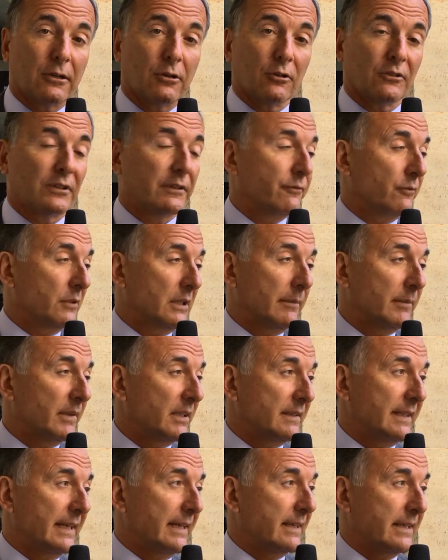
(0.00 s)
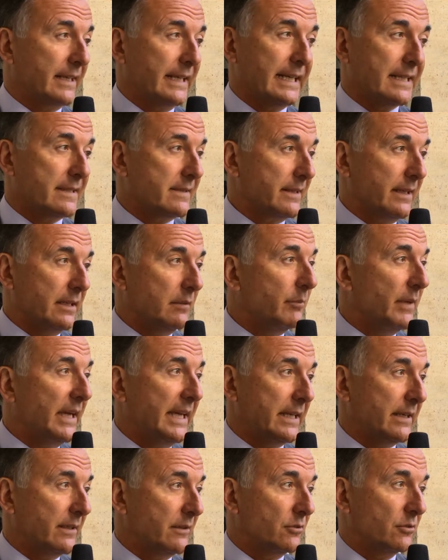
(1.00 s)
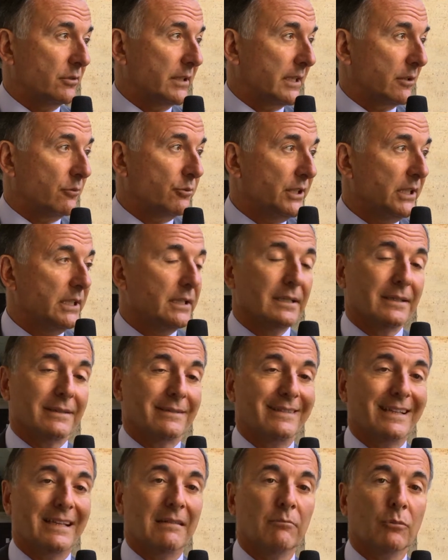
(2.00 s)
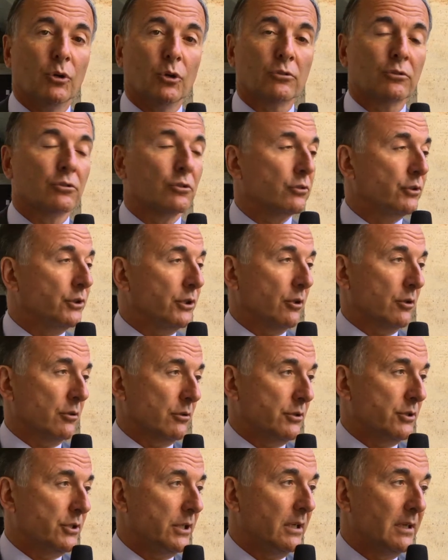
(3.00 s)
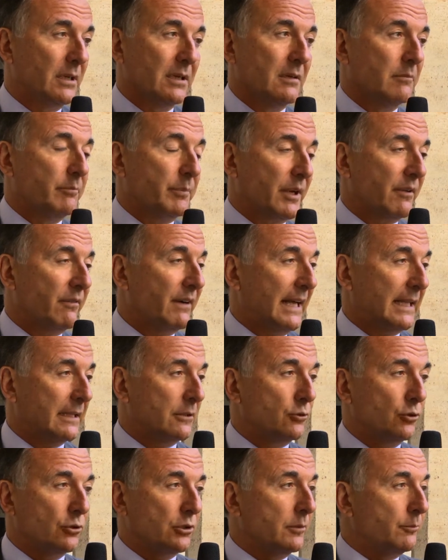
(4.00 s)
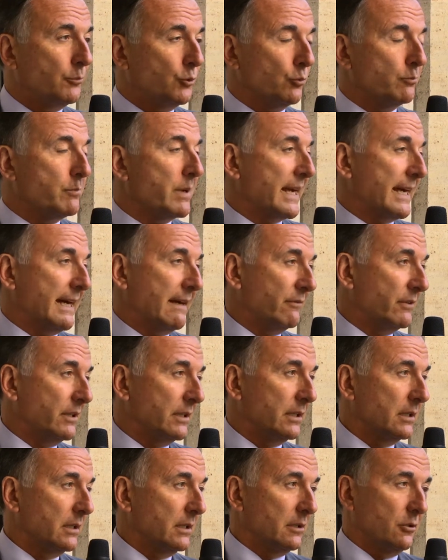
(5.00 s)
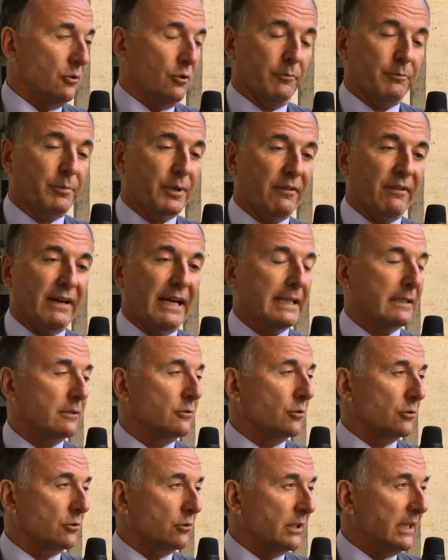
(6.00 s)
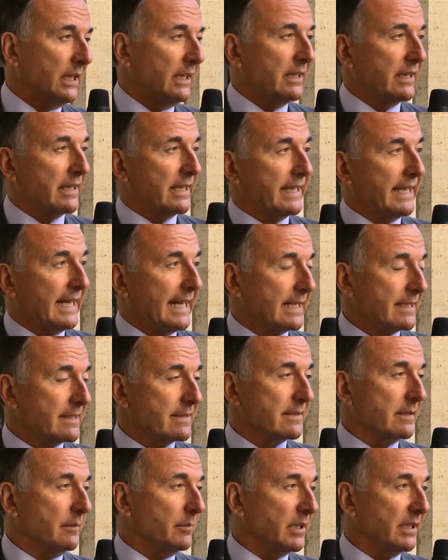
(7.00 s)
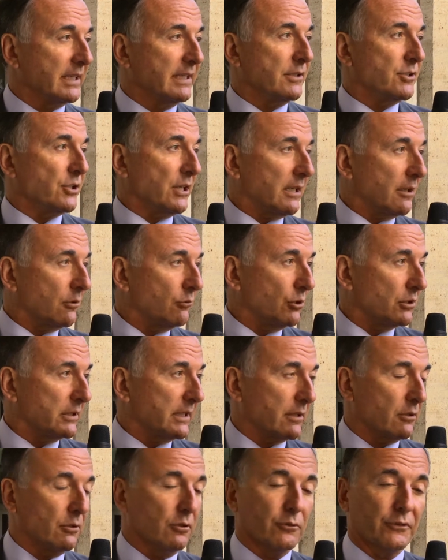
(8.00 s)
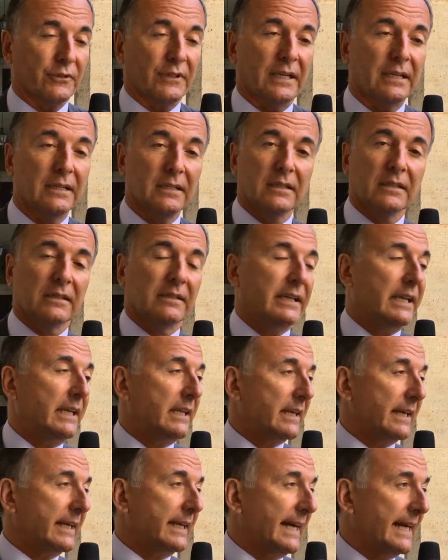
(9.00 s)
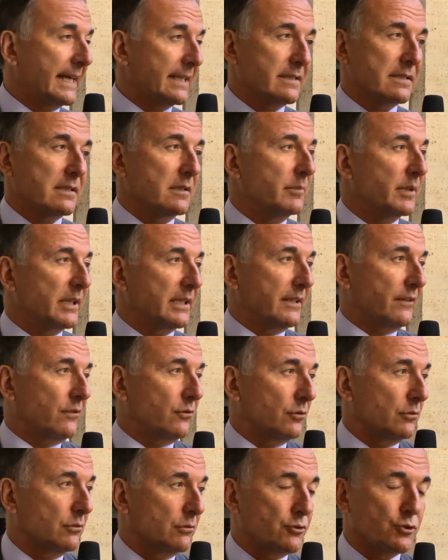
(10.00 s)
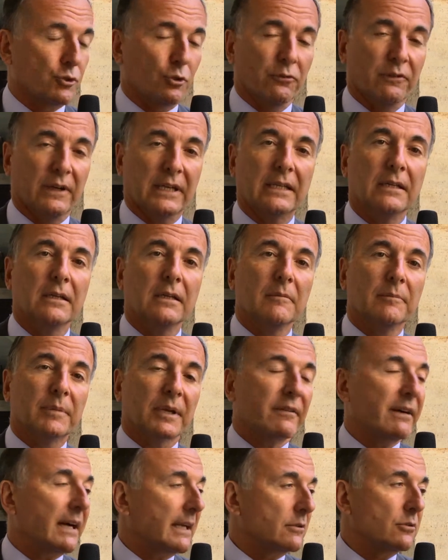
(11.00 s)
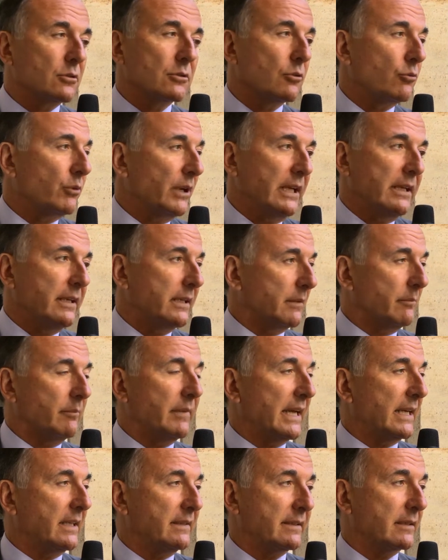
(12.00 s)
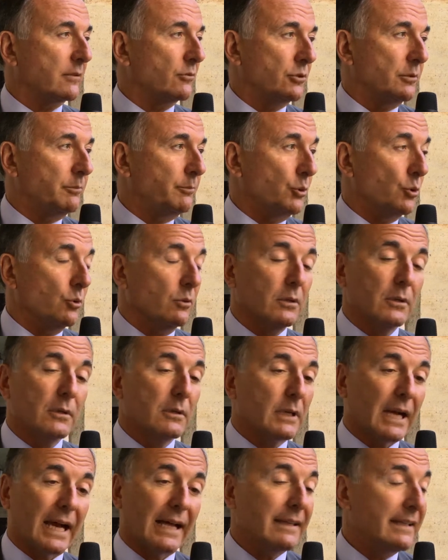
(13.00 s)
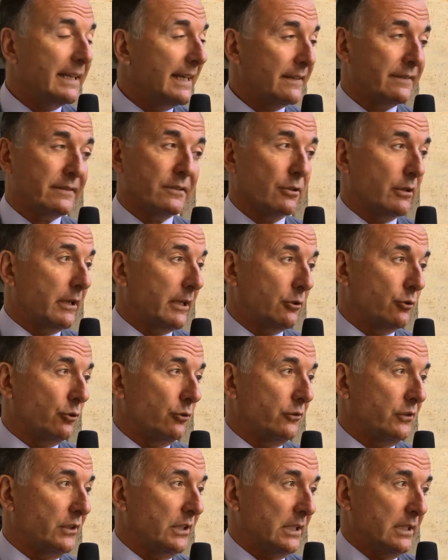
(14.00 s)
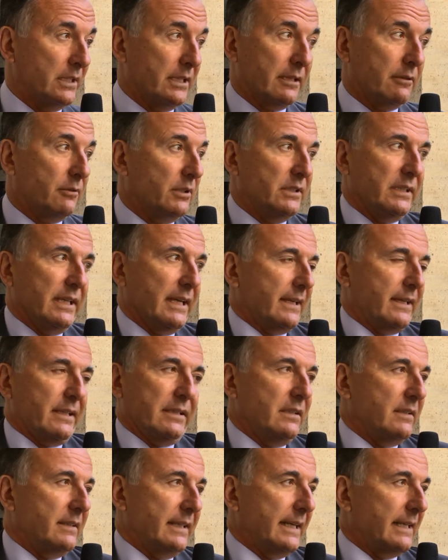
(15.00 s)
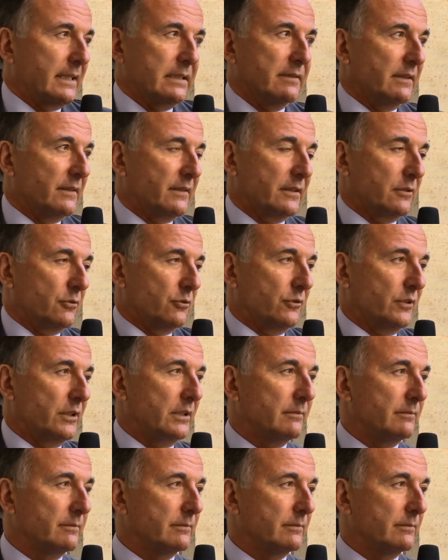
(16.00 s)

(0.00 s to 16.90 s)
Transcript: cosa fondamentale ragazzi è il merito, eh. qui nel mondo di oggi prevalgono i più bravi, non prevalgono né le ragazze perché c'è la quota rosa, né i ragazzi perché sono giovani, prevalgono quelli che meritano di più. All'estero è così e quindi anche in Italia deve essere così.